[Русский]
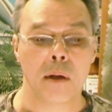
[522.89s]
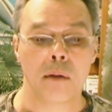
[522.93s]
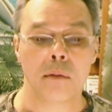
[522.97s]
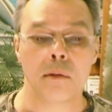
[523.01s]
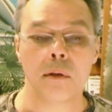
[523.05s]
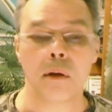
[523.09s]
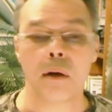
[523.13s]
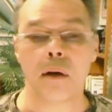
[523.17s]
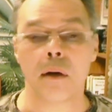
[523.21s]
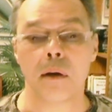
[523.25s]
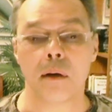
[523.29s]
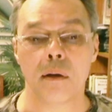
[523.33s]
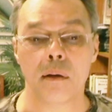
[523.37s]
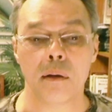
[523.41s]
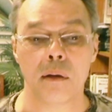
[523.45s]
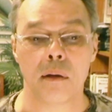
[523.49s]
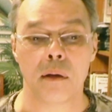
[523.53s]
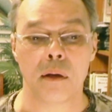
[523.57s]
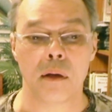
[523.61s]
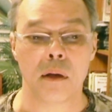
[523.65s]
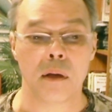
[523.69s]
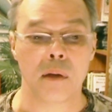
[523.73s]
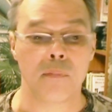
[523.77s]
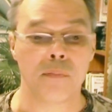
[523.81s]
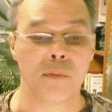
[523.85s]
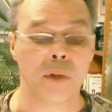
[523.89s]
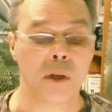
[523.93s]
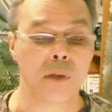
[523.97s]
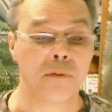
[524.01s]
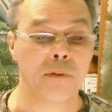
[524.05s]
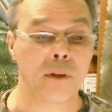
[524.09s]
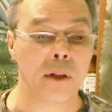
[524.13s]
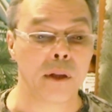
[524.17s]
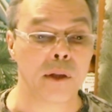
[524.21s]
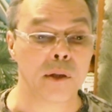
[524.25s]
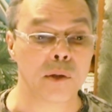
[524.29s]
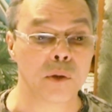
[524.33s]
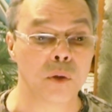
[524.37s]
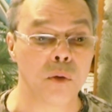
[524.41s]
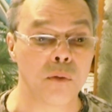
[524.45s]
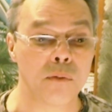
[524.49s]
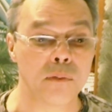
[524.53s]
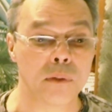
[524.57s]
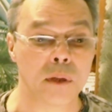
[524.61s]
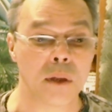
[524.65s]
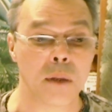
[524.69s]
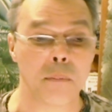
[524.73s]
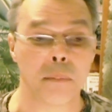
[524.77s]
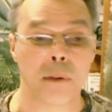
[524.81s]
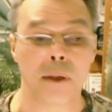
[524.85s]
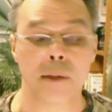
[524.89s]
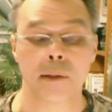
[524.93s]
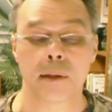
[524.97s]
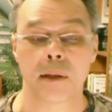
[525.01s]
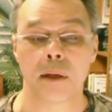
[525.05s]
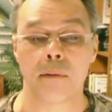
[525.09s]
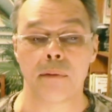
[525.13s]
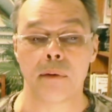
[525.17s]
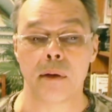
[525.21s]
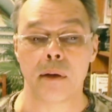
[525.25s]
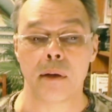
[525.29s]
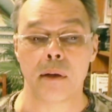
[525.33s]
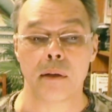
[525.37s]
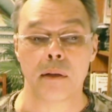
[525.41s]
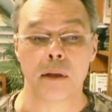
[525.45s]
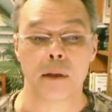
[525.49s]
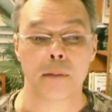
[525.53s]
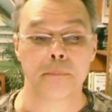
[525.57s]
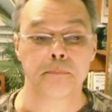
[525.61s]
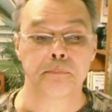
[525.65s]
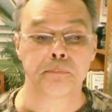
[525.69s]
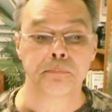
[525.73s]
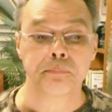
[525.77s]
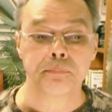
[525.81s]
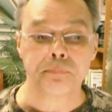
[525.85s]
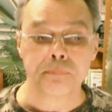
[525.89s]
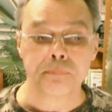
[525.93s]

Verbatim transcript: ни религии, ни философские представления,